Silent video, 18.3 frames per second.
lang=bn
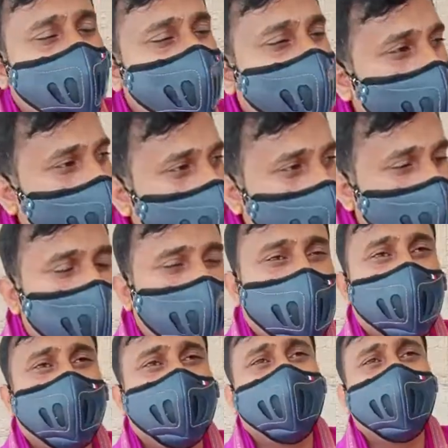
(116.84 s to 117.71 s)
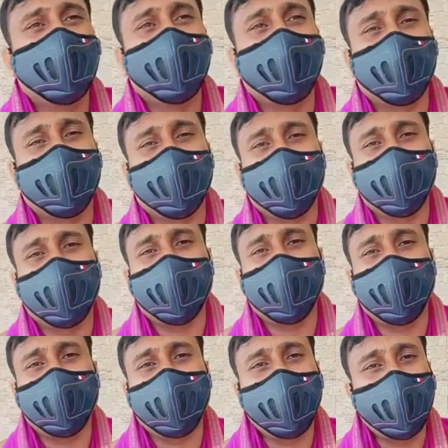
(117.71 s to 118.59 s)
জগন্নাথ দেবকে
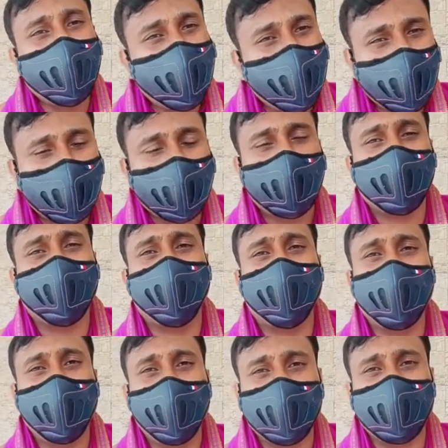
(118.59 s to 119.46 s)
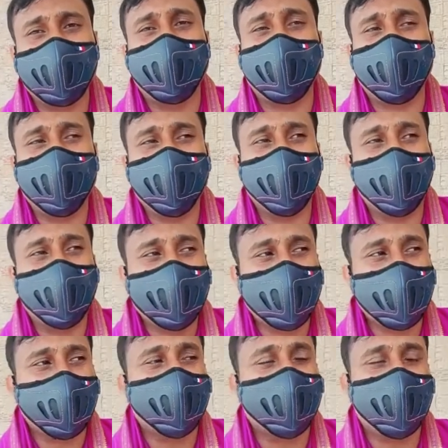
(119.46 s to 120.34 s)
এই যে ঘরে আছে এখন
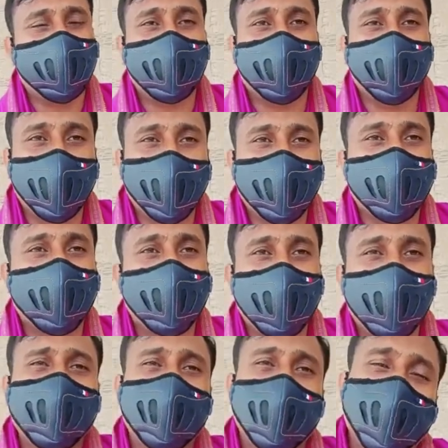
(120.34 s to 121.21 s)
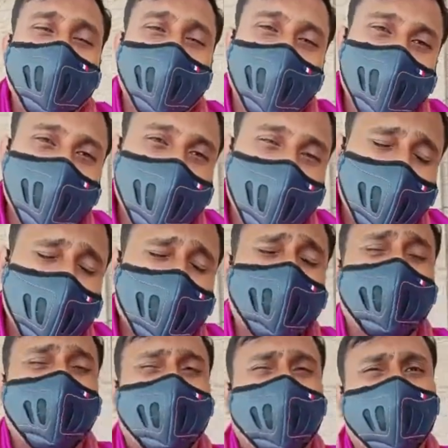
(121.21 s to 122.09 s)
অবস্থান করছে গর্ভগৃহ সেই গর্ভগৃহ
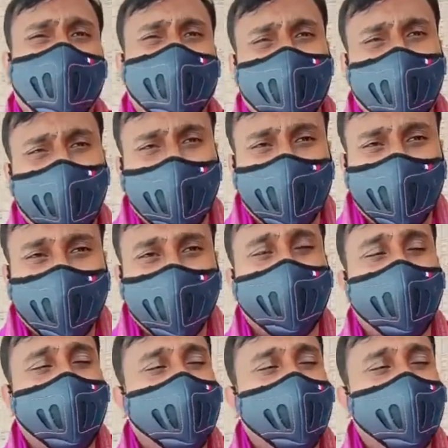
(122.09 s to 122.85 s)
কাজ শুরু